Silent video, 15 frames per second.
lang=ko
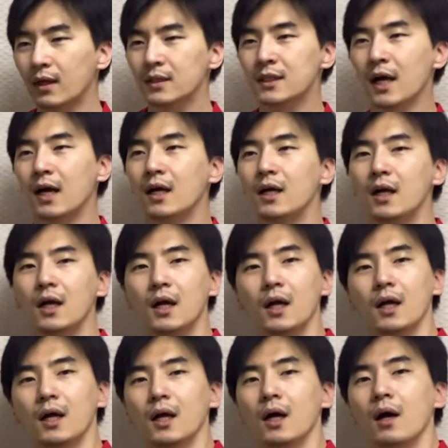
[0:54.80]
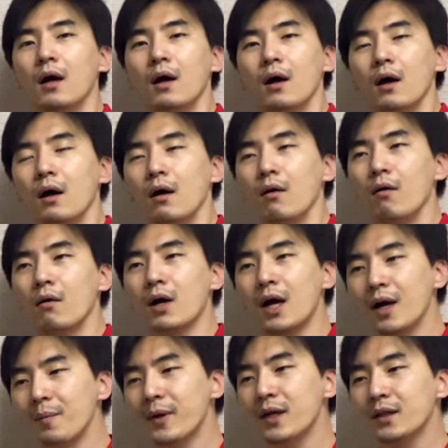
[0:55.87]
자,
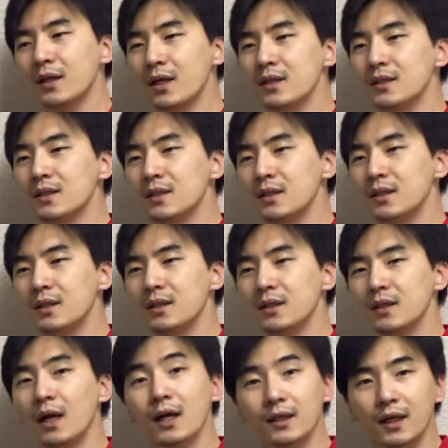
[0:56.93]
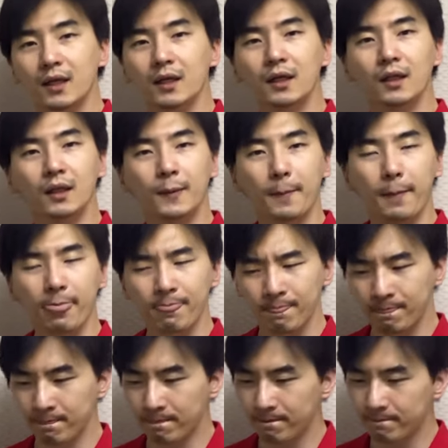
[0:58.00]
카메라 테스트 할 때는
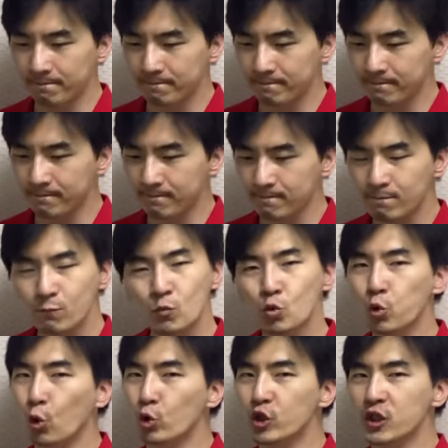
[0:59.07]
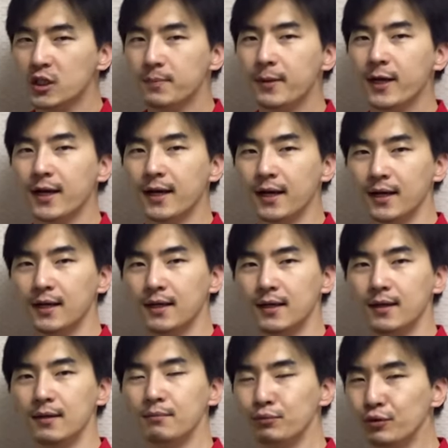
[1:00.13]
조심해야 할
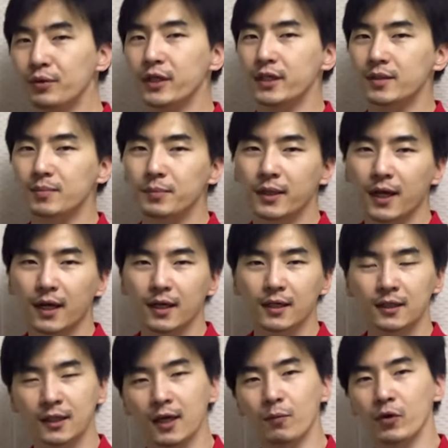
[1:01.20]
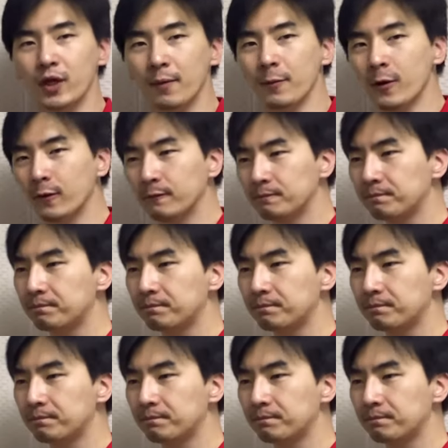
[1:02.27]
부분이 있습니다. 그게 뭐냐면,